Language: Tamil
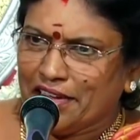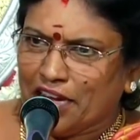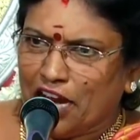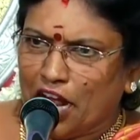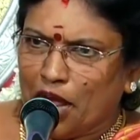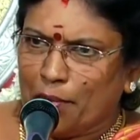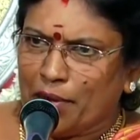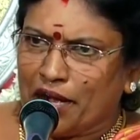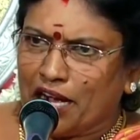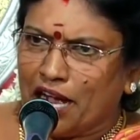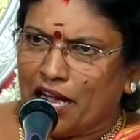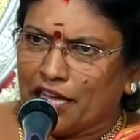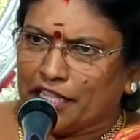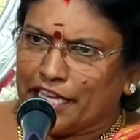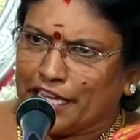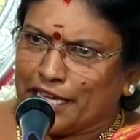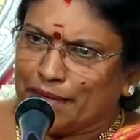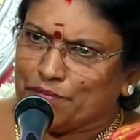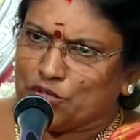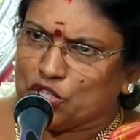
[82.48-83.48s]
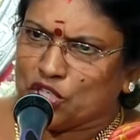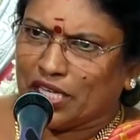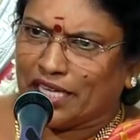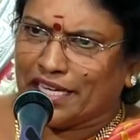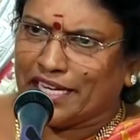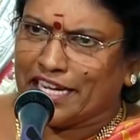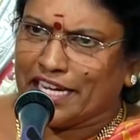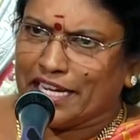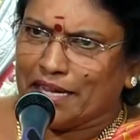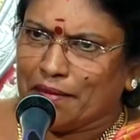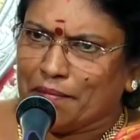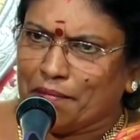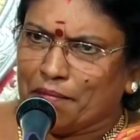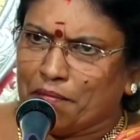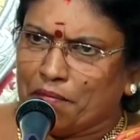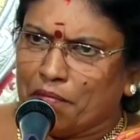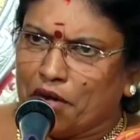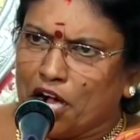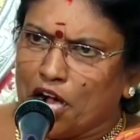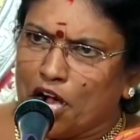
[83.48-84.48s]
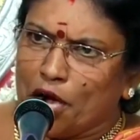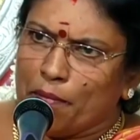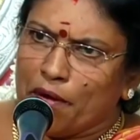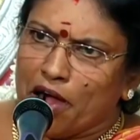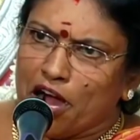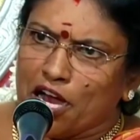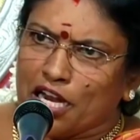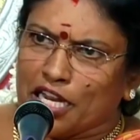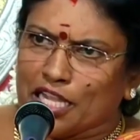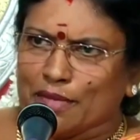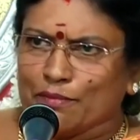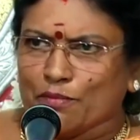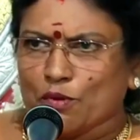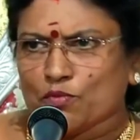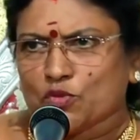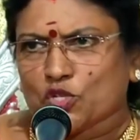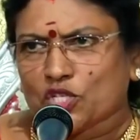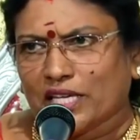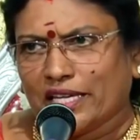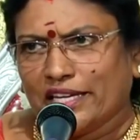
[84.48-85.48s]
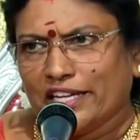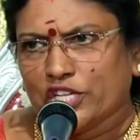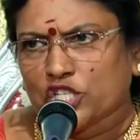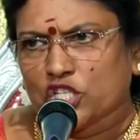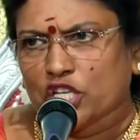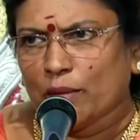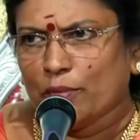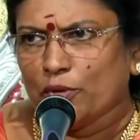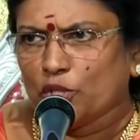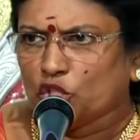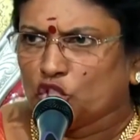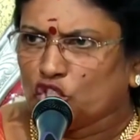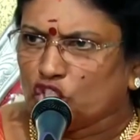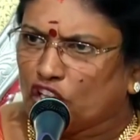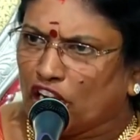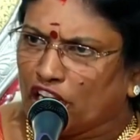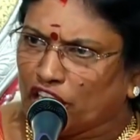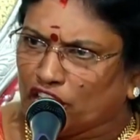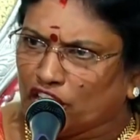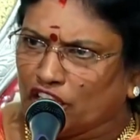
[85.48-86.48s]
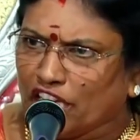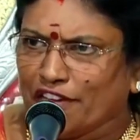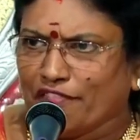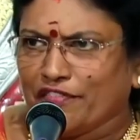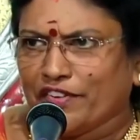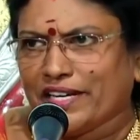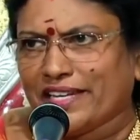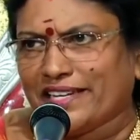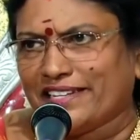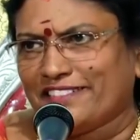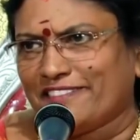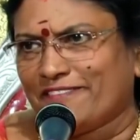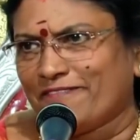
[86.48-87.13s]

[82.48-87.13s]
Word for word: ராமகாதையும் சரி மாபாரதமும் சரி சமுத்திரத்தை விட